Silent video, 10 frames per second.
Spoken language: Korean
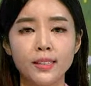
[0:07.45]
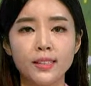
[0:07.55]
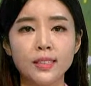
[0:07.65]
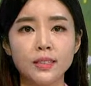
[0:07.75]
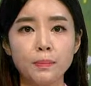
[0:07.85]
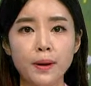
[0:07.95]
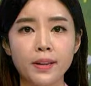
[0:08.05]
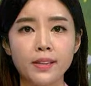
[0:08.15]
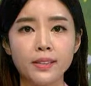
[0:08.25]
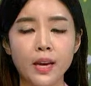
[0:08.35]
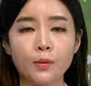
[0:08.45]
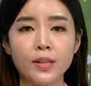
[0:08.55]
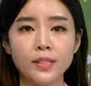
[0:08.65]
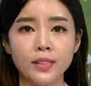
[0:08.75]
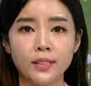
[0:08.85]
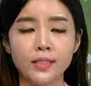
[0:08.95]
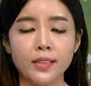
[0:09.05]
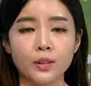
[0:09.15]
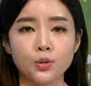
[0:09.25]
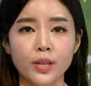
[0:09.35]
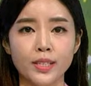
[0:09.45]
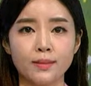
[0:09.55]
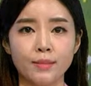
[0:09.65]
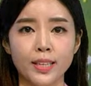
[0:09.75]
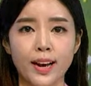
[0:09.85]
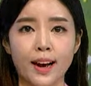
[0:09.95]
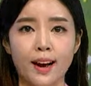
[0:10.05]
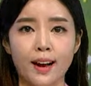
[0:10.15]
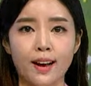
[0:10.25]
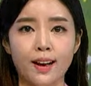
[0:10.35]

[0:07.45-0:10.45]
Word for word: 지난 18일 개관식을 개최했습니다.